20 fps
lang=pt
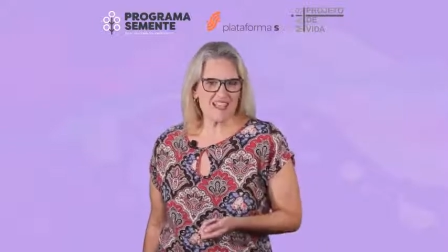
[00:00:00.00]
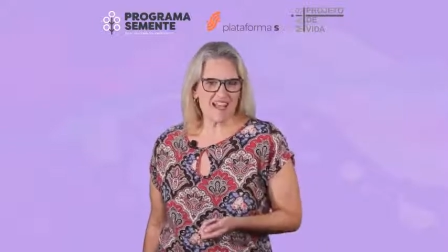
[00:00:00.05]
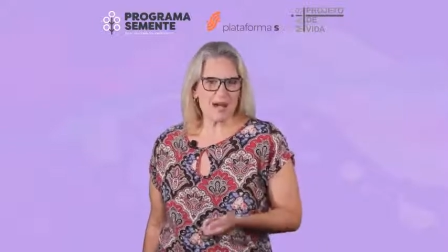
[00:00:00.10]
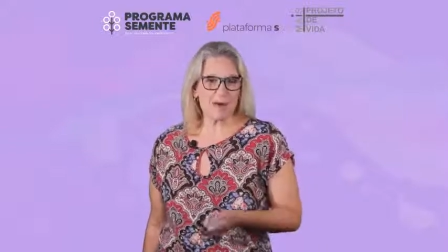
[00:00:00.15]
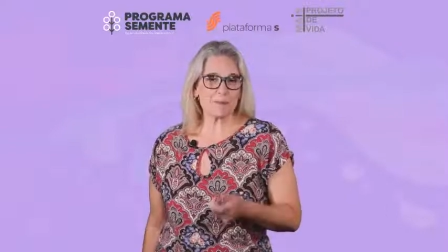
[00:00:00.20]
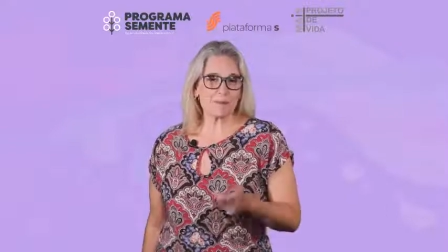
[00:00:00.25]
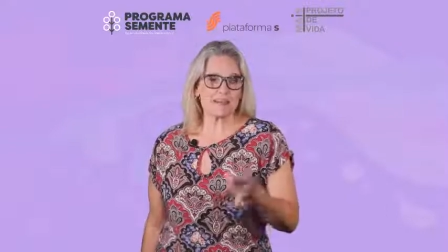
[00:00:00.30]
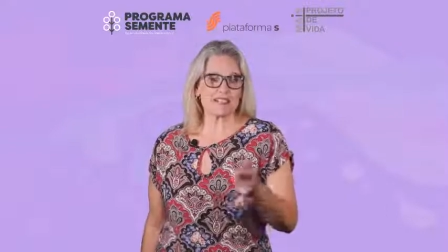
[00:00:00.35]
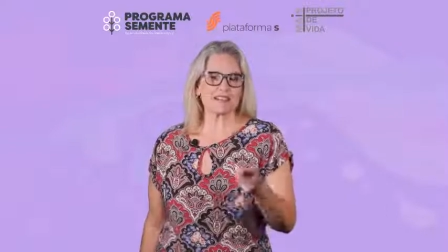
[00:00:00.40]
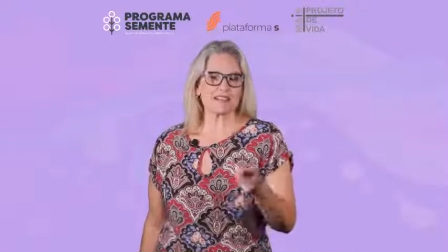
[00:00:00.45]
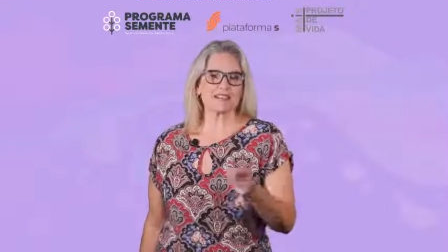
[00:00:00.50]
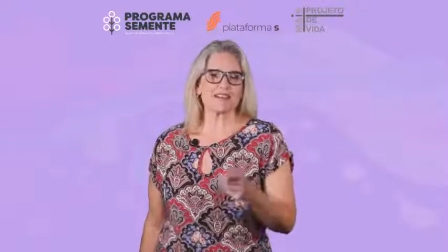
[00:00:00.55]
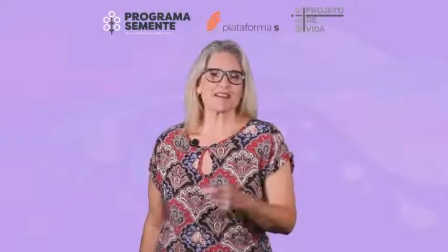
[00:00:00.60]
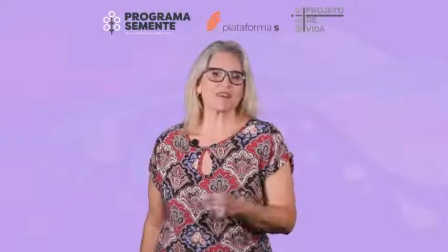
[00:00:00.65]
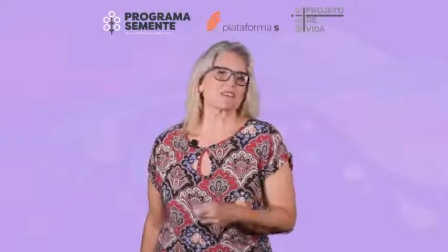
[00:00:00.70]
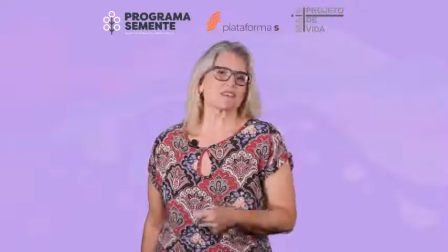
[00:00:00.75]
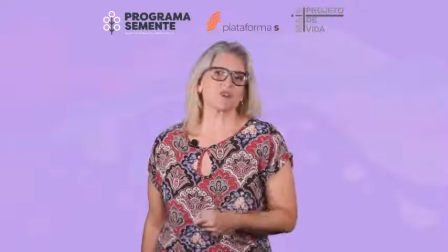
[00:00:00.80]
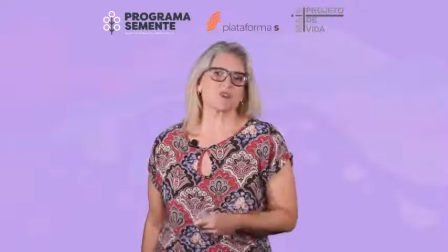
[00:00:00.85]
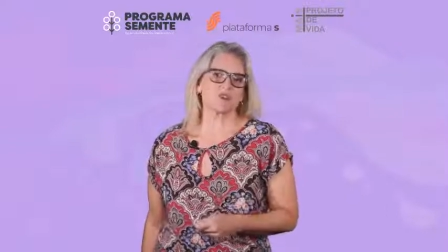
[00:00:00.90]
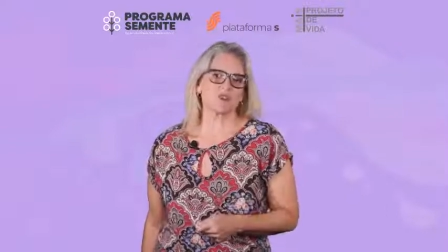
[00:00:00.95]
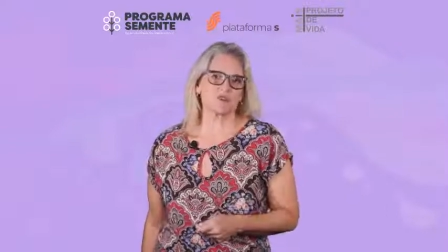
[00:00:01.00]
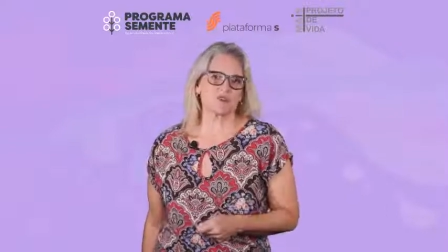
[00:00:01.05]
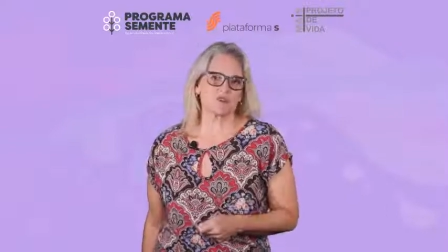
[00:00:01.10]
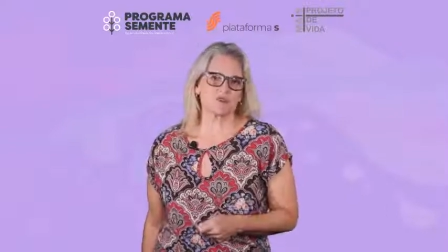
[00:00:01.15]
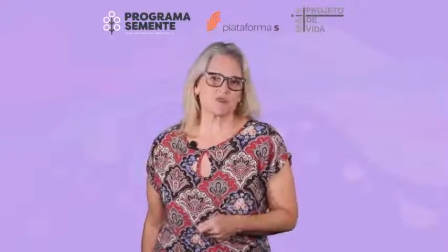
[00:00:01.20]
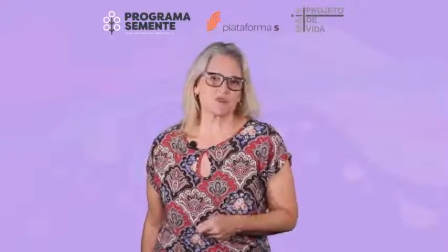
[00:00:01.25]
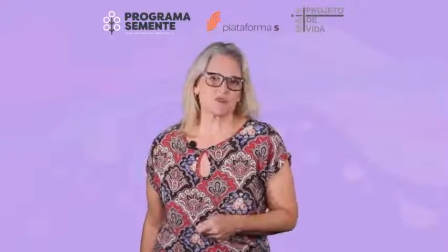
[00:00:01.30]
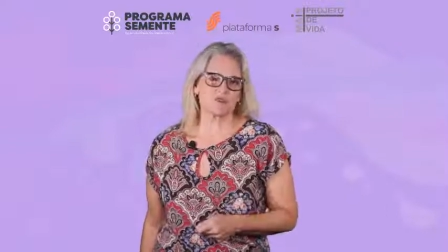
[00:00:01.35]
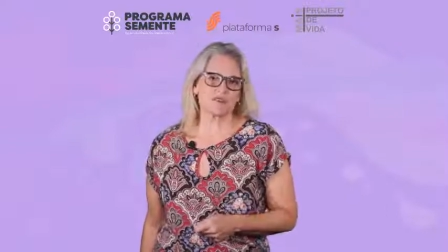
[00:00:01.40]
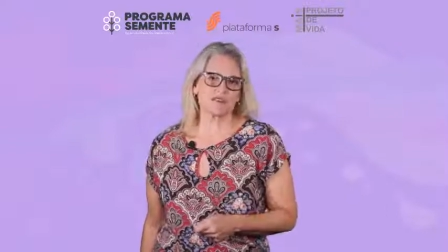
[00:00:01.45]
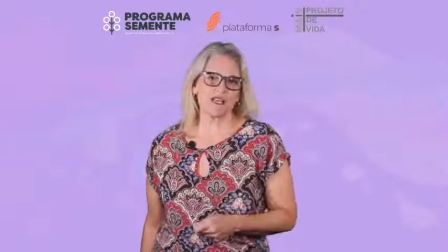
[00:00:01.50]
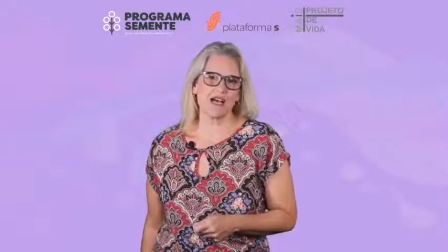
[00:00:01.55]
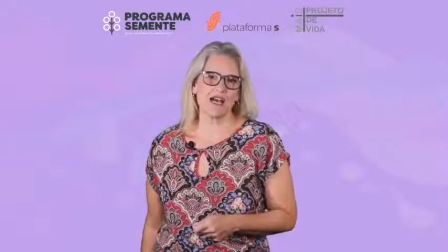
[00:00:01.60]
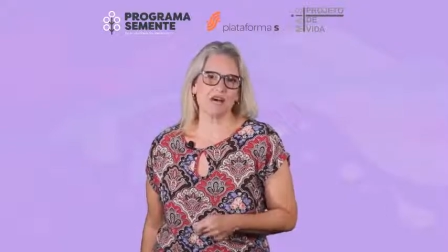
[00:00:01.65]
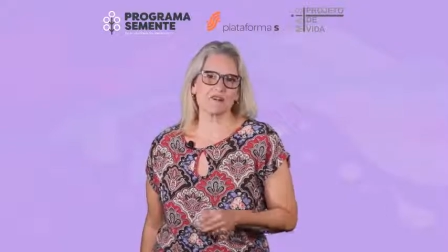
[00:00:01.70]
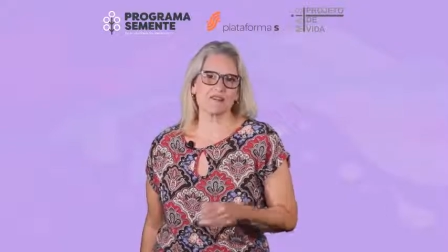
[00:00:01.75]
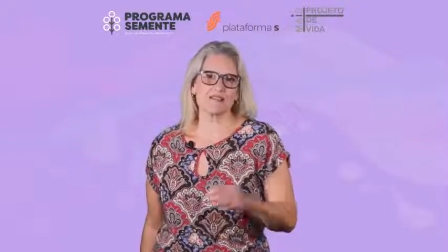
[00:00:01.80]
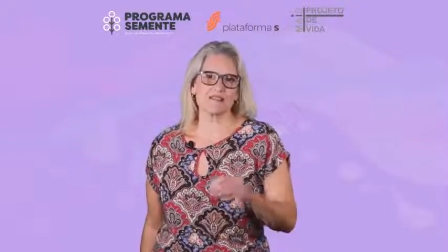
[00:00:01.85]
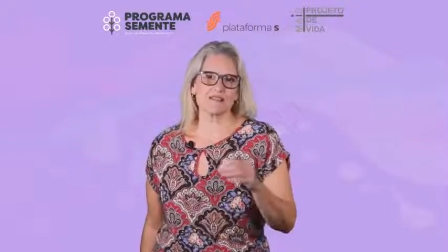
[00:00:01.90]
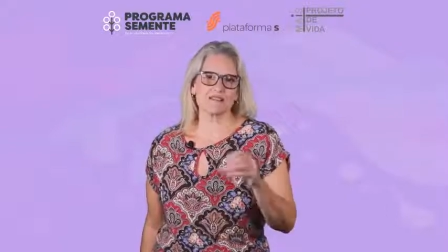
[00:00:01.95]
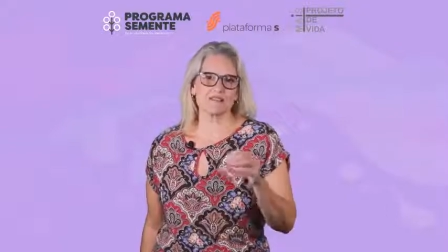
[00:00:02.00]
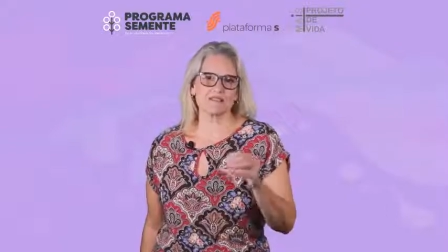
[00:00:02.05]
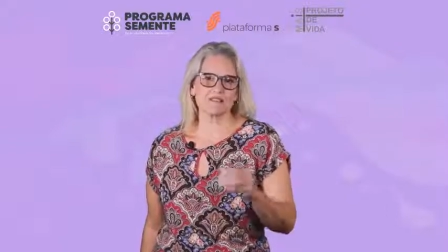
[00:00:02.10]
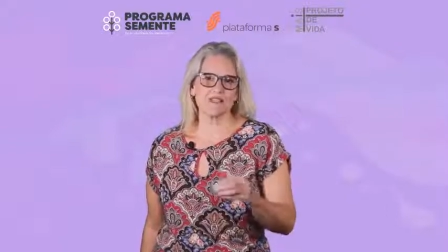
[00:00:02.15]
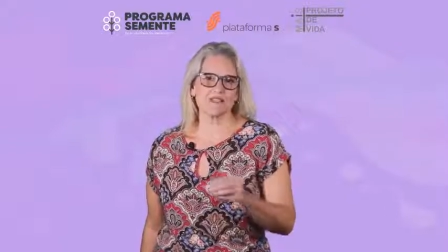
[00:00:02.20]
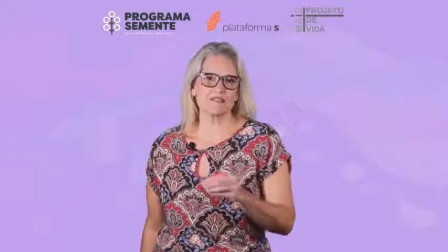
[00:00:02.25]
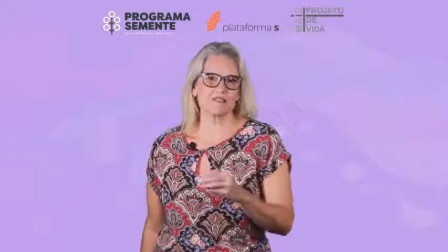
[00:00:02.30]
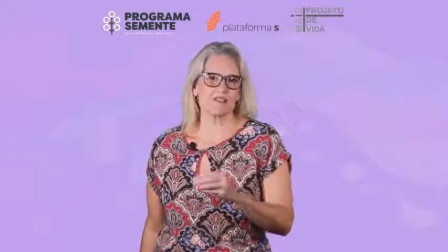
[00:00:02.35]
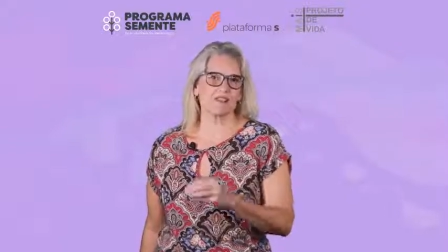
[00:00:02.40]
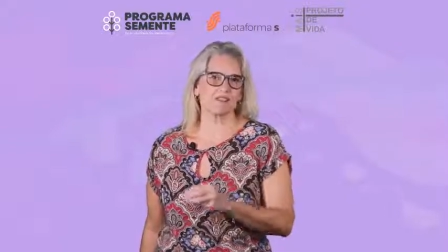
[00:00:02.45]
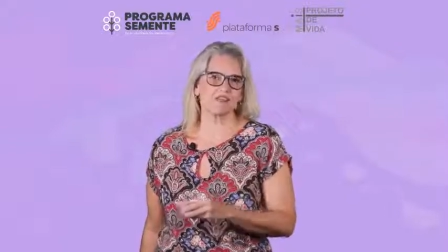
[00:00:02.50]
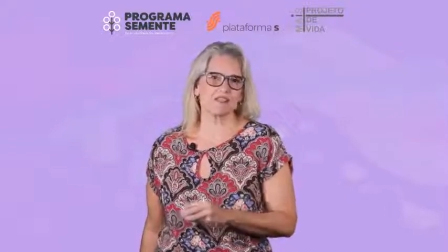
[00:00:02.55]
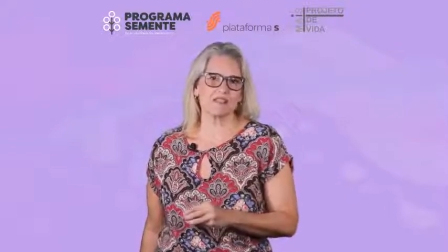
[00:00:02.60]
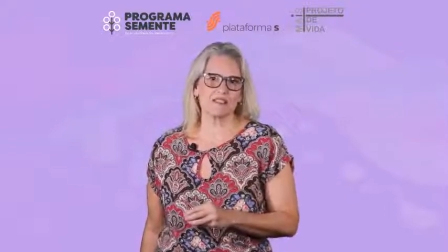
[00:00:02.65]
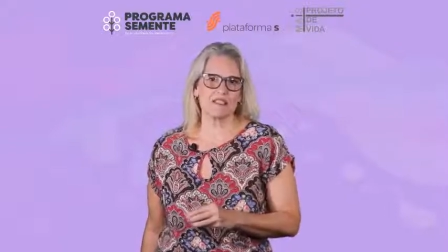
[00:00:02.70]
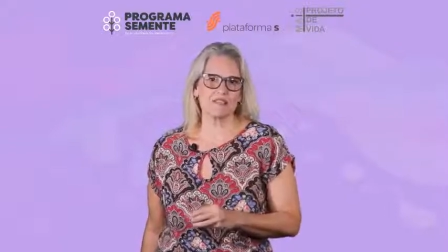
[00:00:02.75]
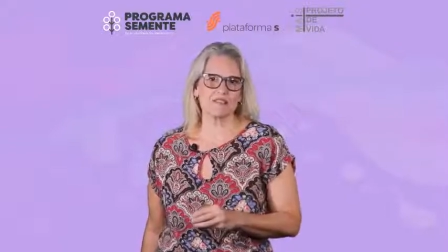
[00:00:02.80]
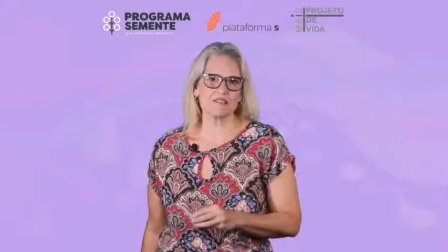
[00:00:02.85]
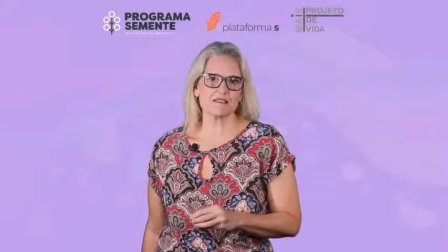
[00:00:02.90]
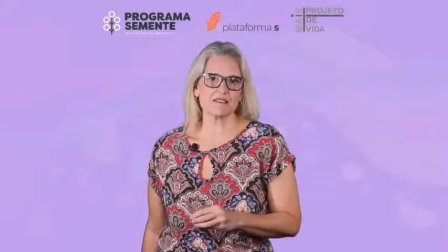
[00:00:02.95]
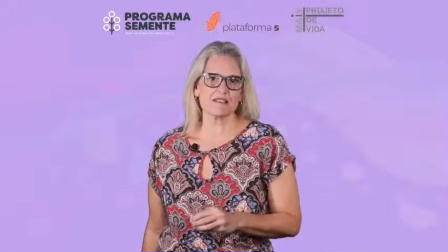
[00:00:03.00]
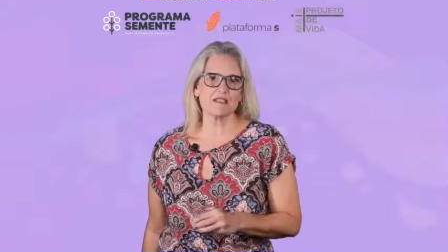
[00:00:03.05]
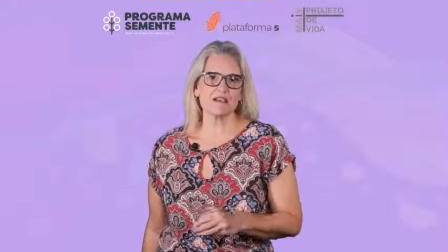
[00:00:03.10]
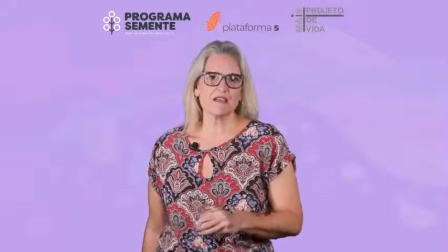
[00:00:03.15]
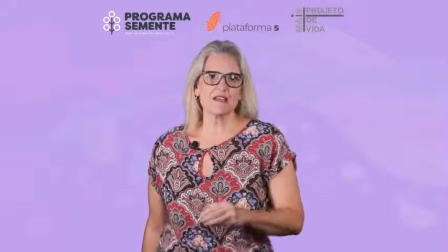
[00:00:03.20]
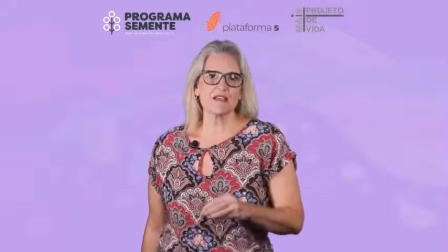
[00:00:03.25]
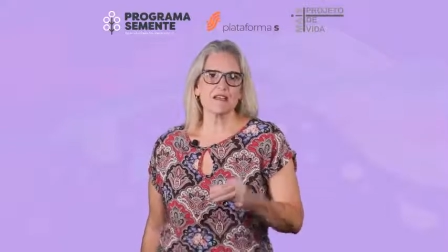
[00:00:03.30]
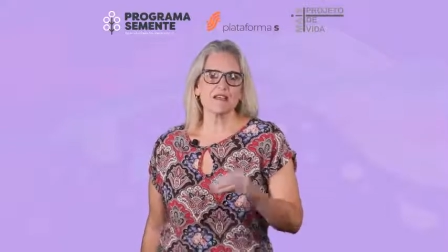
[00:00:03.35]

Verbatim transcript: A aprendizagem socioemocional tem estado em evidência